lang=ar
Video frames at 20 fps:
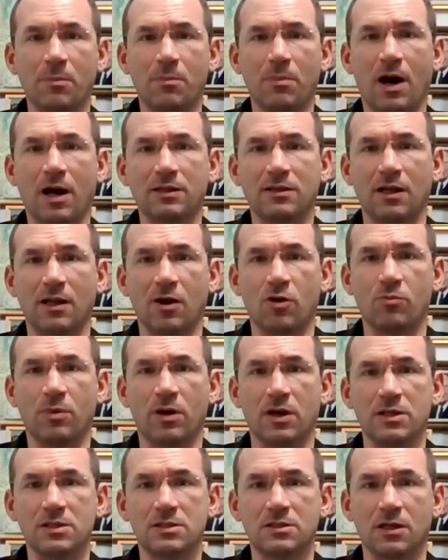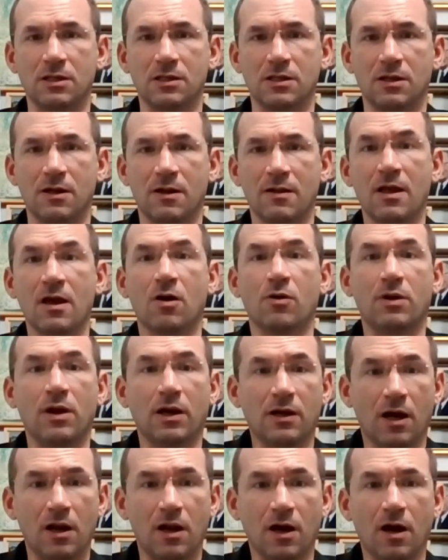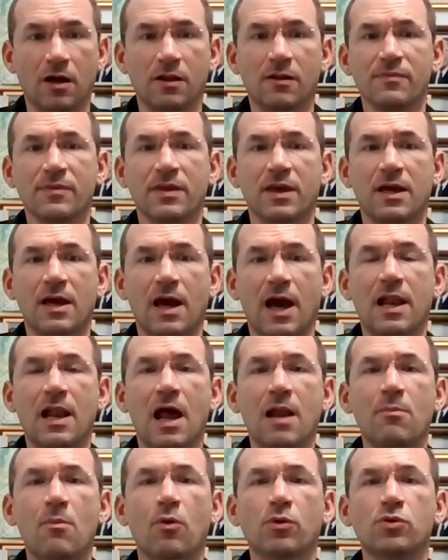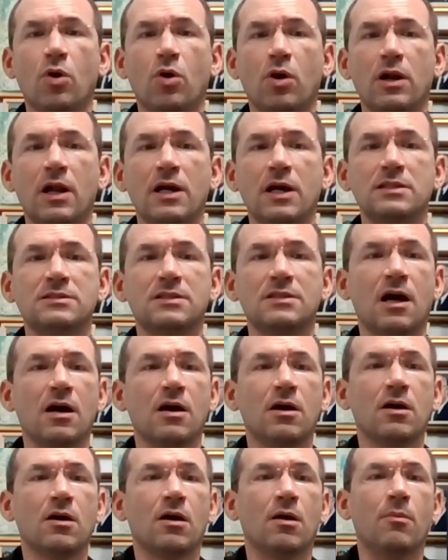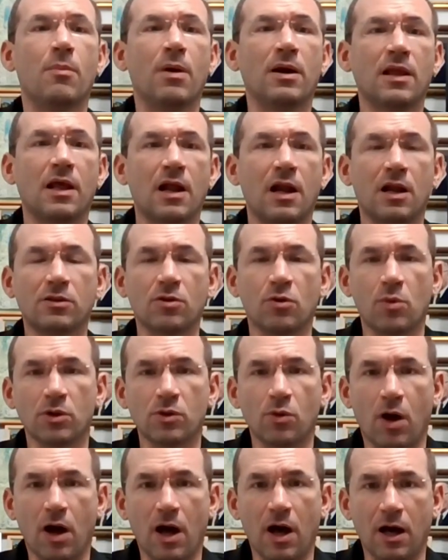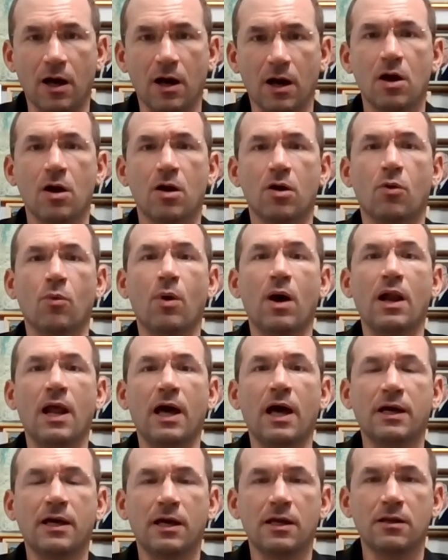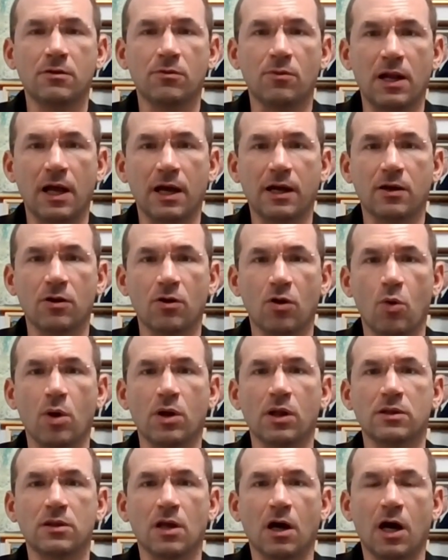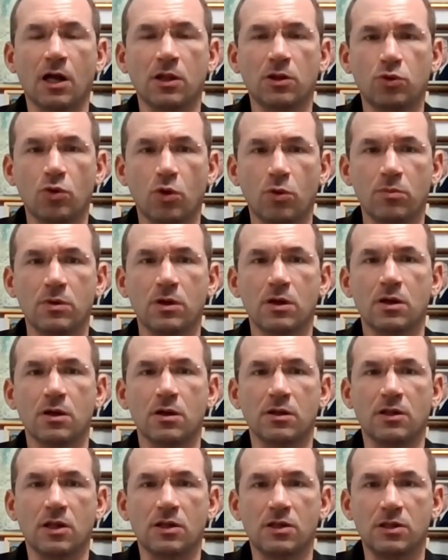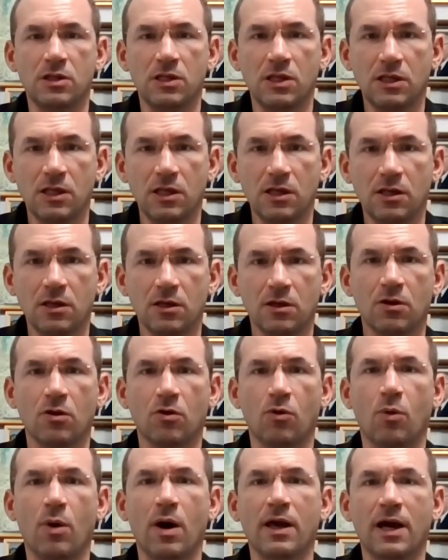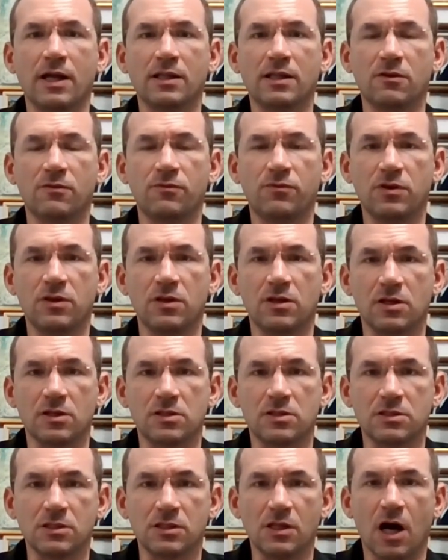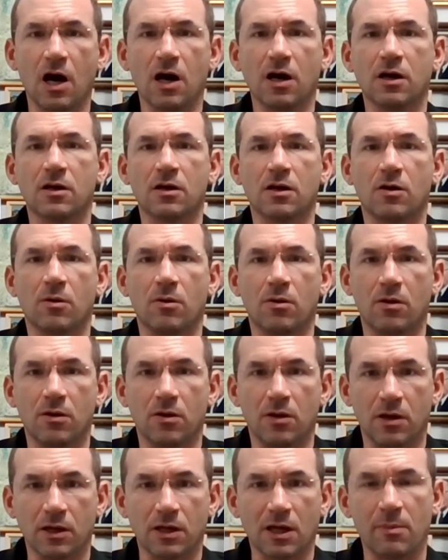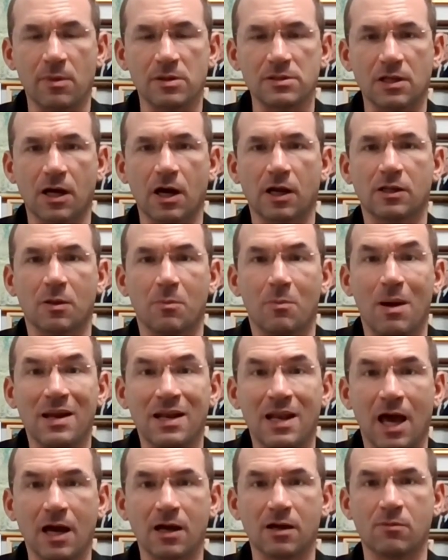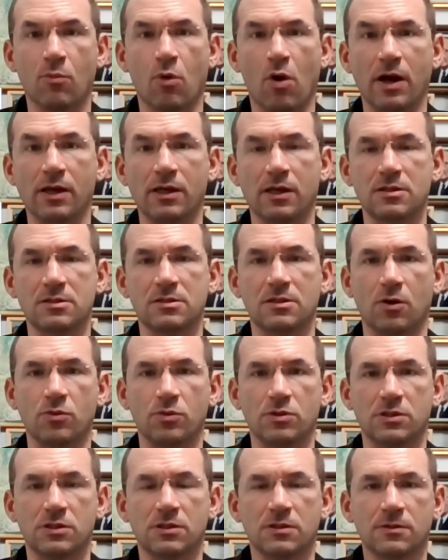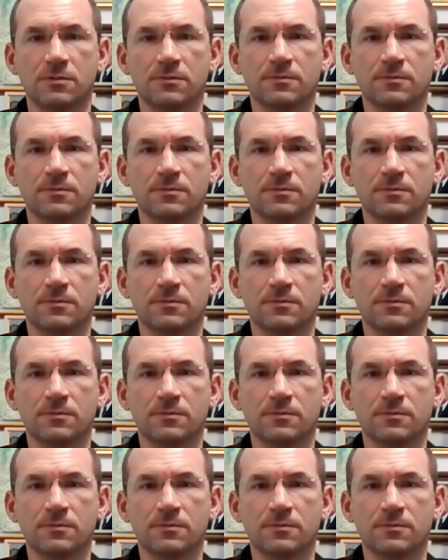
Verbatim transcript: تطبع حتى اليوم مع اسرائيل هناك علاقات الموضوع ليس بين نعم. وضحاها ولكن بالتأكيد. ولكن هو تقدم تدريجي وياتي في السياق دكتور آه، مئير المصري